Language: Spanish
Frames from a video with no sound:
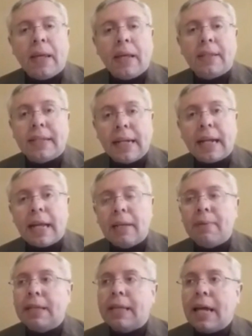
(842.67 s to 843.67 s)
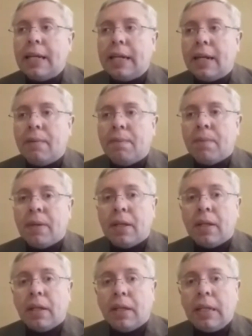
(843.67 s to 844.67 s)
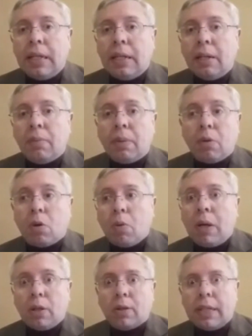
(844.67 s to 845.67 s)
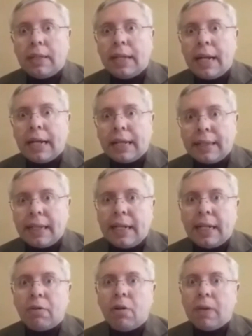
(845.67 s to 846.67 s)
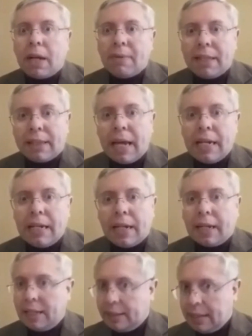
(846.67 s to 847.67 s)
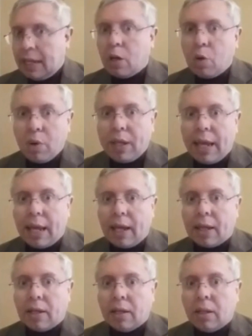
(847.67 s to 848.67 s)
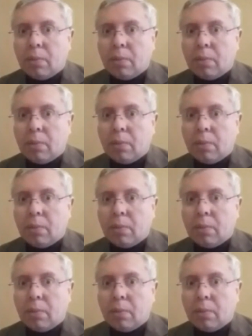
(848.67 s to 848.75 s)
eh, cerca de Betania, y cuando se enteran que tienen que volver a Betania, que esté en Judea,